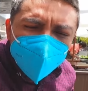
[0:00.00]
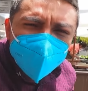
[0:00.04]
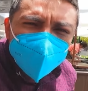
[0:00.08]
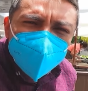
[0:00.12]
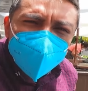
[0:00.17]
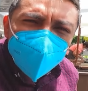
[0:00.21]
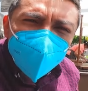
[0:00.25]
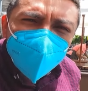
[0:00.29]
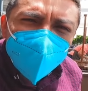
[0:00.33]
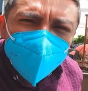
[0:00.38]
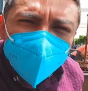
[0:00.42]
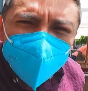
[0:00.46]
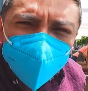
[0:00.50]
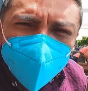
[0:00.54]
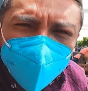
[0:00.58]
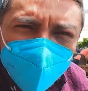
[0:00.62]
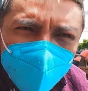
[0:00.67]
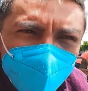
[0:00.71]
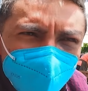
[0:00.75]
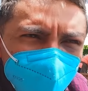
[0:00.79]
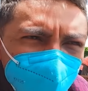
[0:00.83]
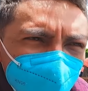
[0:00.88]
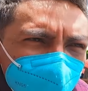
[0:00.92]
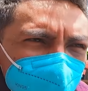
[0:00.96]
una señora
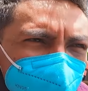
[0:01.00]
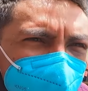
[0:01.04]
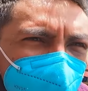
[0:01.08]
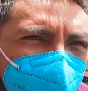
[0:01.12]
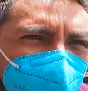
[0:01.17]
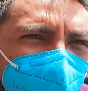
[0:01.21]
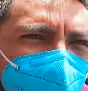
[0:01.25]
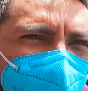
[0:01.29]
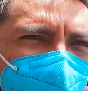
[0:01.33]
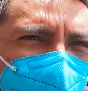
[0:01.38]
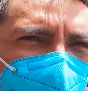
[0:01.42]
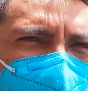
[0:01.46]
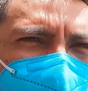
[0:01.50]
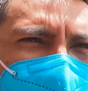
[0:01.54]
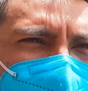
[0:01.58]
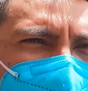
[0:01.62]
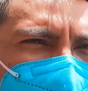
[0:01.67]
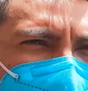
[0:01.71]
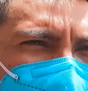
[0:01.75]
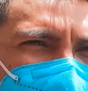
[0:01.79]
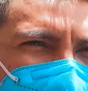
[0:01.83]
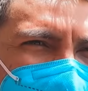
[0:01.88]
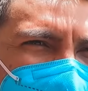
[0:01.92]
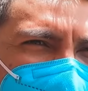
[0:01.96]
llorando que se había
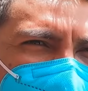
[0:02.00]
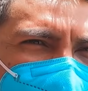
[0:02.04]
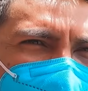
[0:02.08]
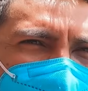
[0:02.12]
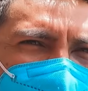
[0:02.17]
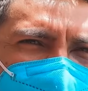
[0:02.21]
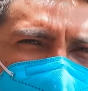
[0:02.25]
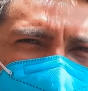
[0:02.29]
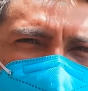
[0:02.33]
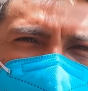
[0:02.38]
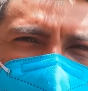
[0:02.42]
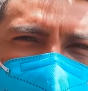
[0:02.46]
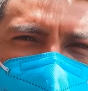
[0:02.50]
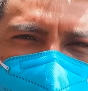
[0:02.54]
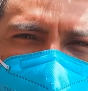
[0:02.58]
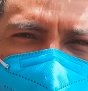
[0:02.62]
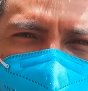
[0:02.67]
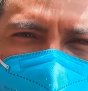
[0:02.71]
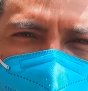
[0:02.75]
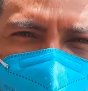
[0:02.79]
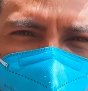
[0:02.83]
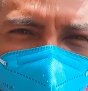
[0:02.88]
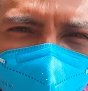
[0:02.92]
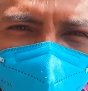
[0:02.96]
endeudado cinco años en
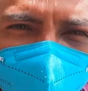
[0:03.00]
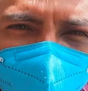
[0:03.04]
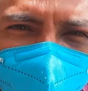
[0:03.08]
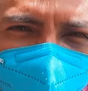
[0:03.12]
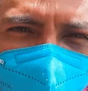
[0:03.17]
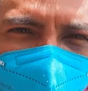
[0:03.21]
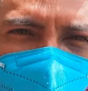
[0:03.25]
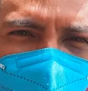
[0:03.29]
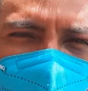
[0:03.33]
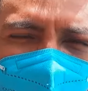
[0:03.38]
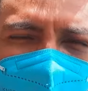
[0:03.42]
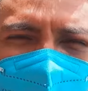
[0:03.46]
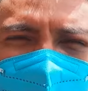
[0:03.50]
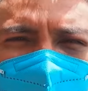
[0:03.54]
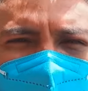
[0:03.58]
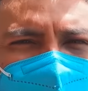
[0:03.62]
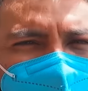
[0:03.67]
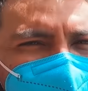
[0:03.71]
su camioneta,